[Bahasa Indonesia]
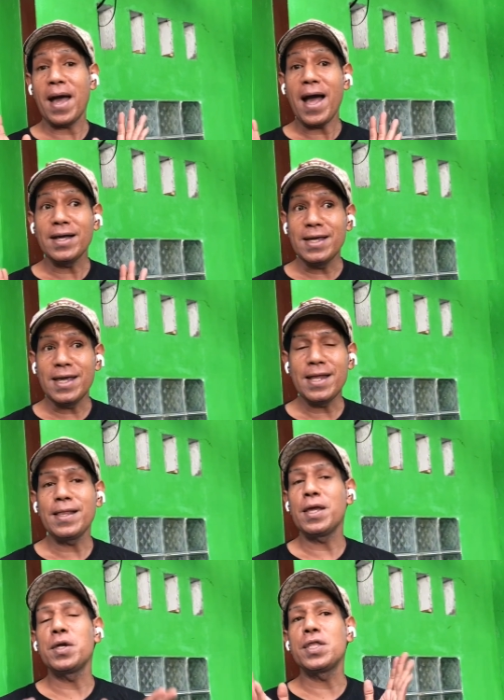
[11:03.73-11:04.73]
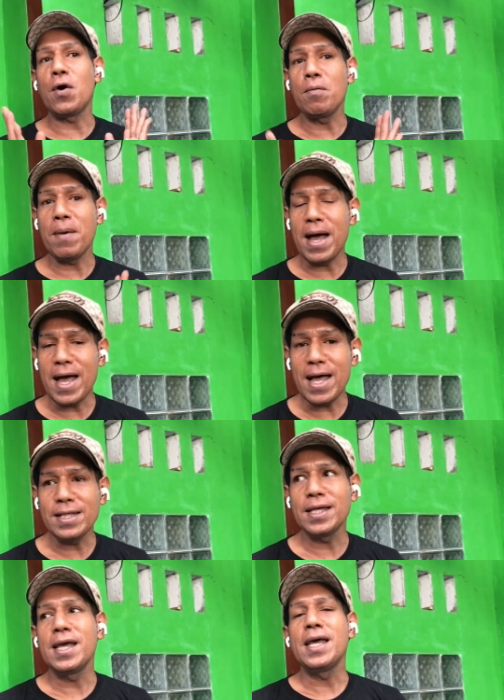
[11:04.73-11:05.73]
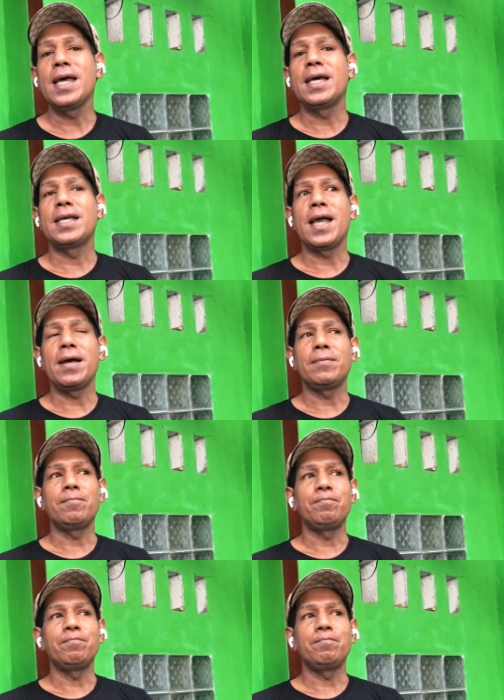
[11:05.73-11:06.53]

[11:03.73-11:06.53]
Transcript: akhir thank you so much yang